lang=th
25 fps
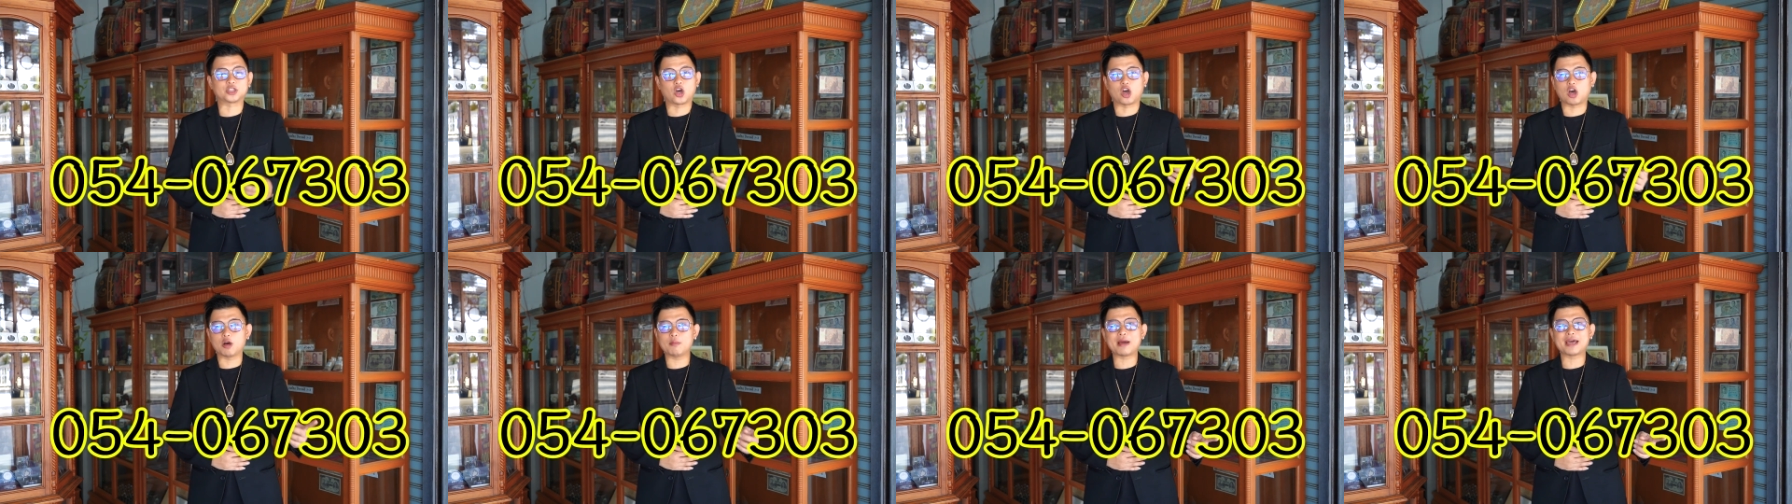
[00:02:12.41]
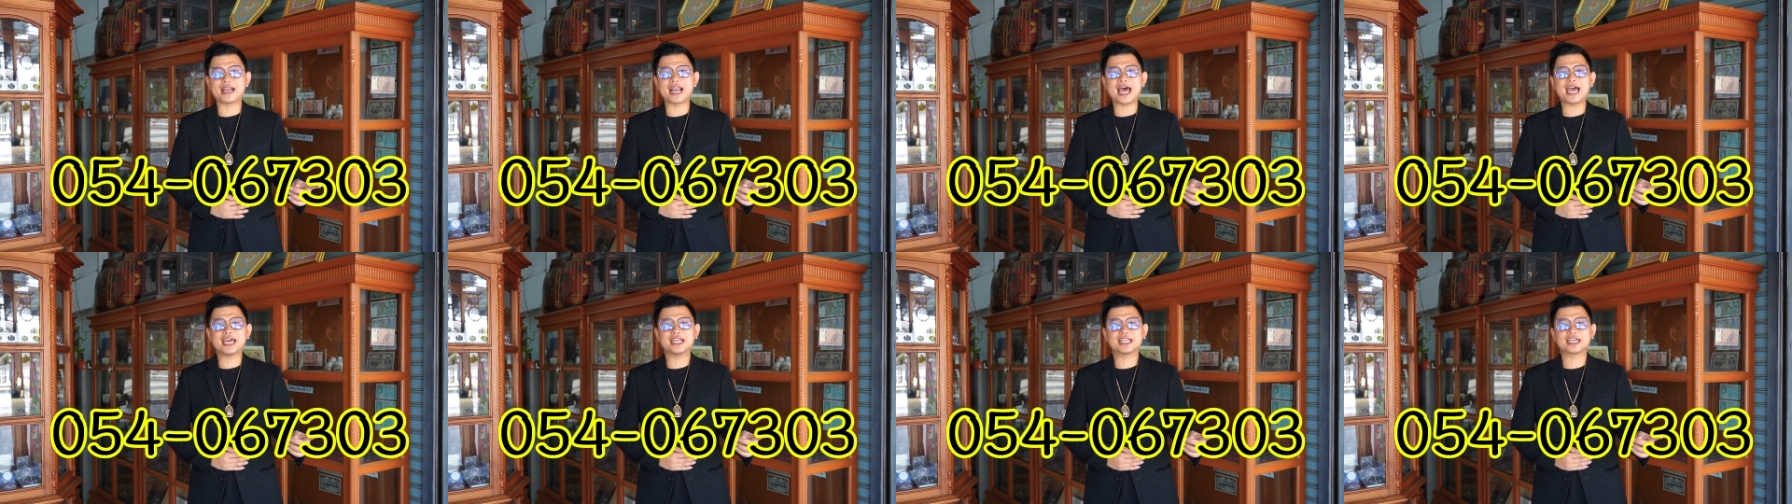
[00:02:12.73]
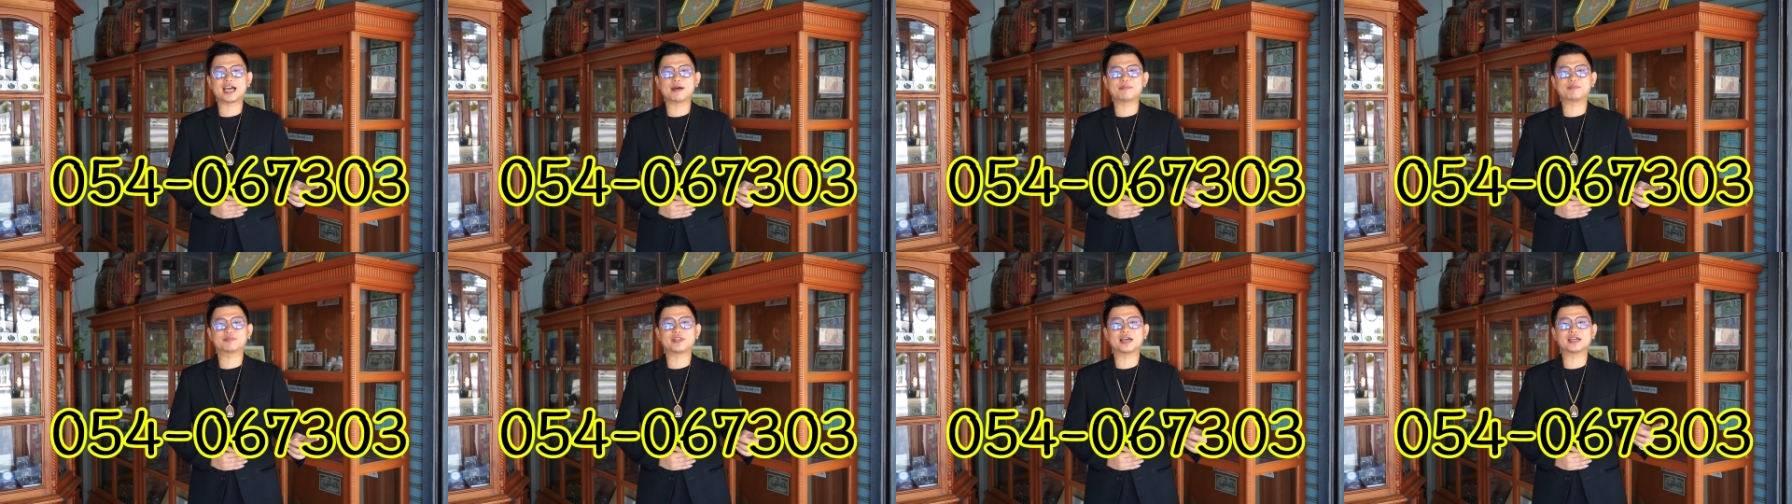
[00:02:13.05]
ติดต่อเข้ามาได้
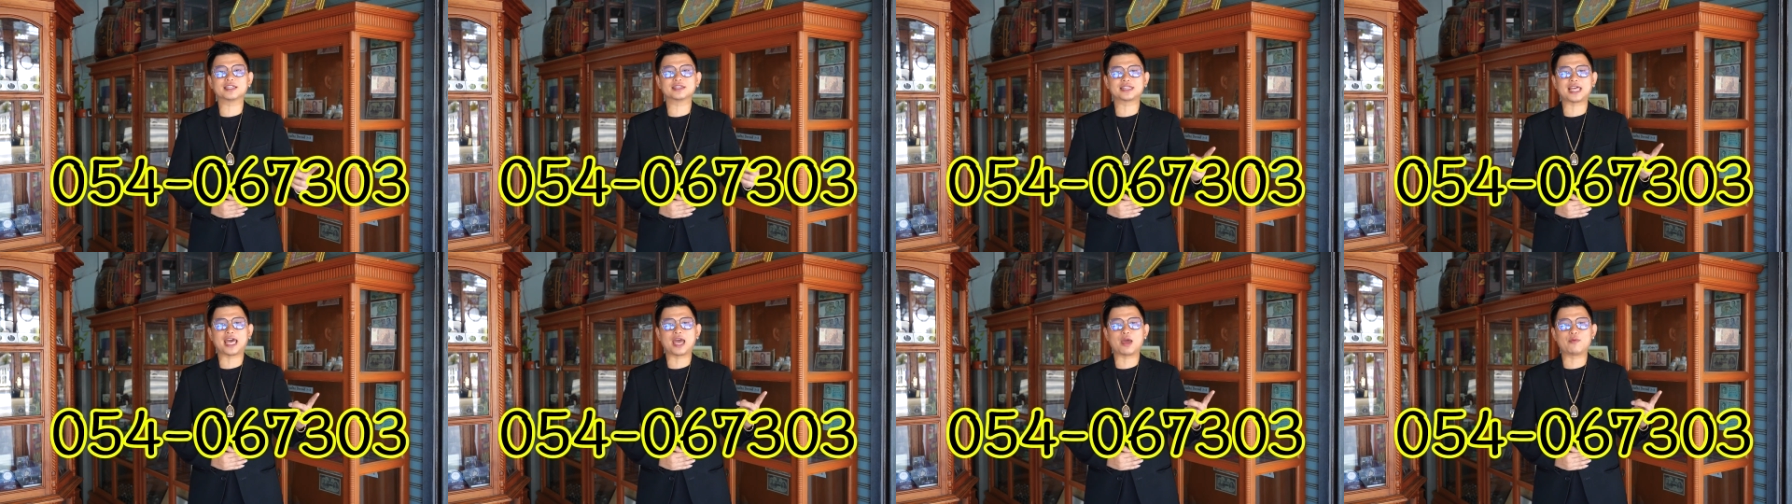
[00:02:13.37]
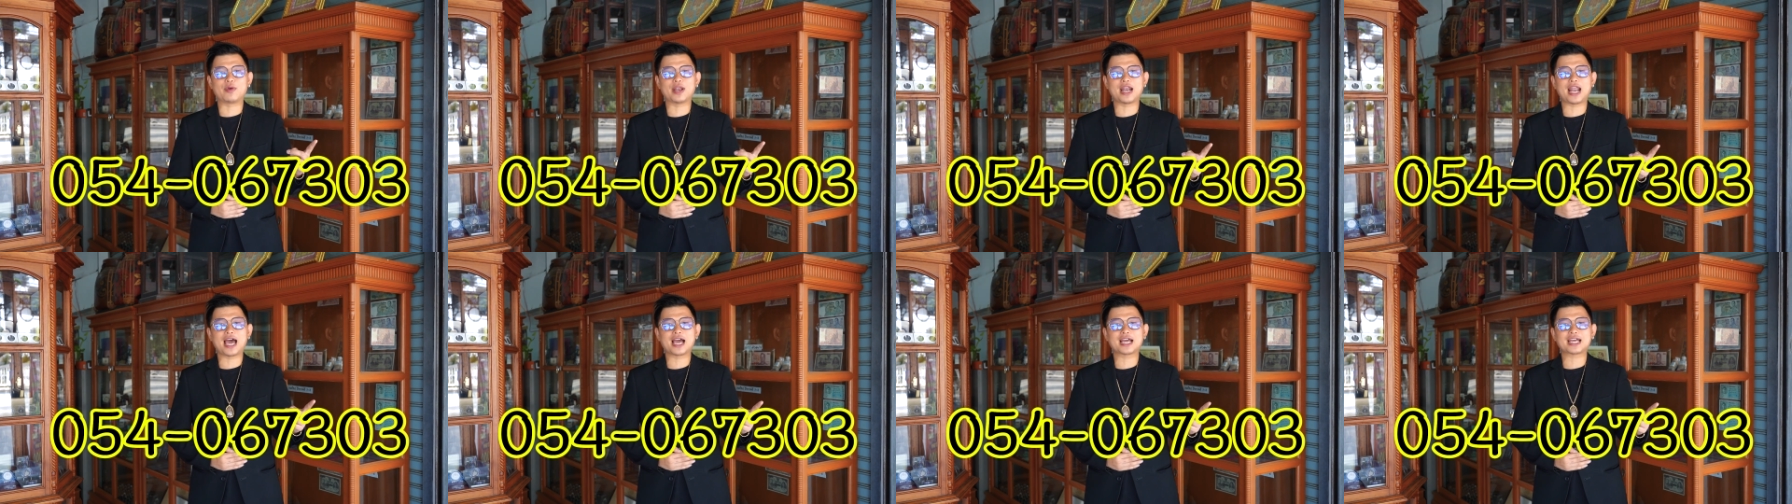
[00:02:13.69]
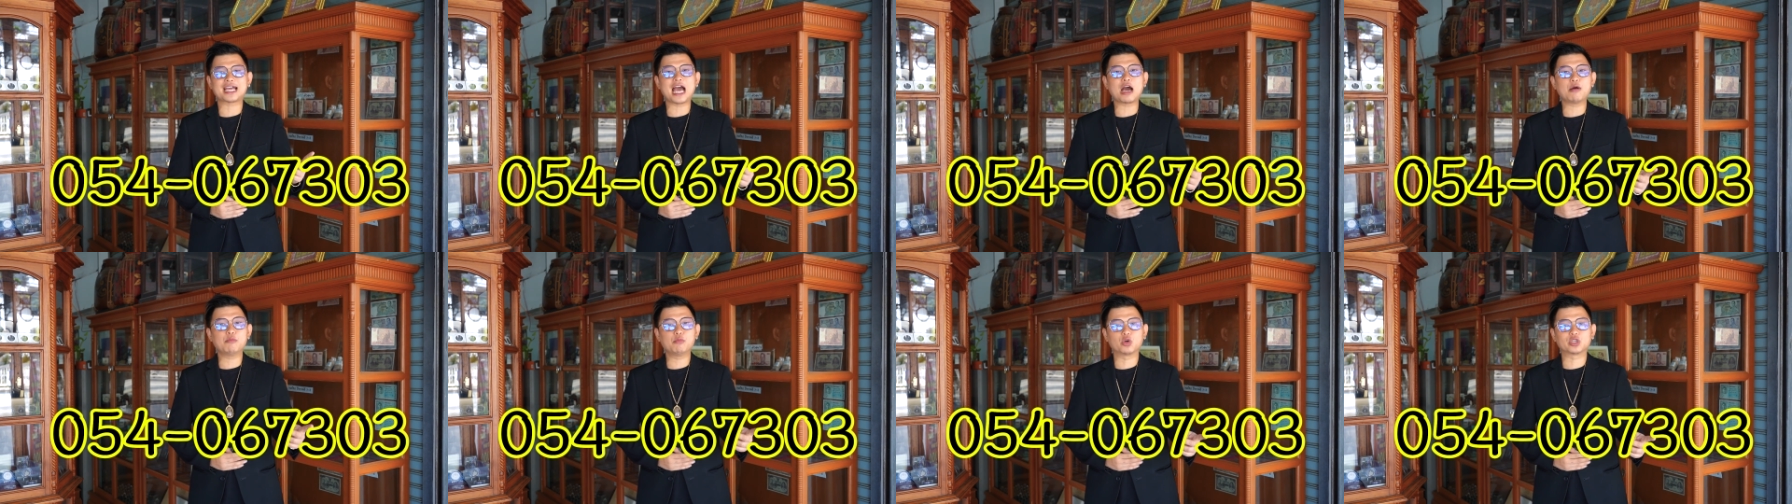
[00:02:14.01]
นะครับตั้งแต่เวลา
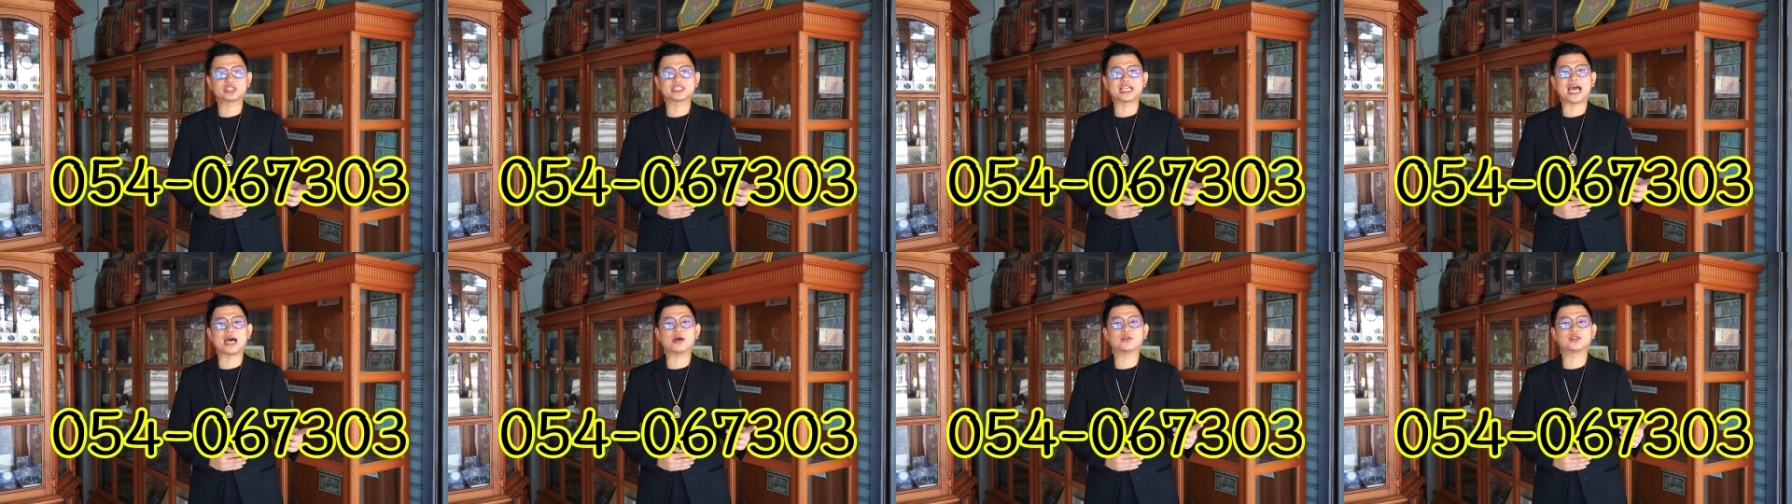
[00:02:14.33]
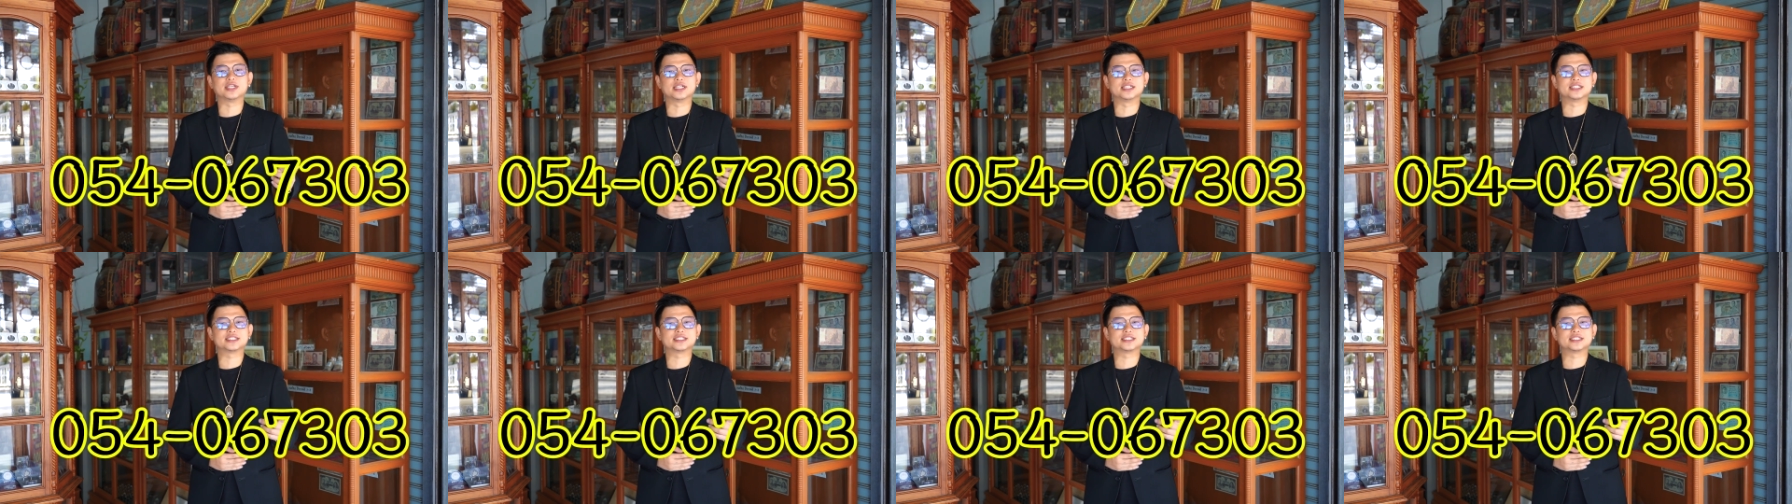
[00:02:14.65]
เก้าโมงเช้า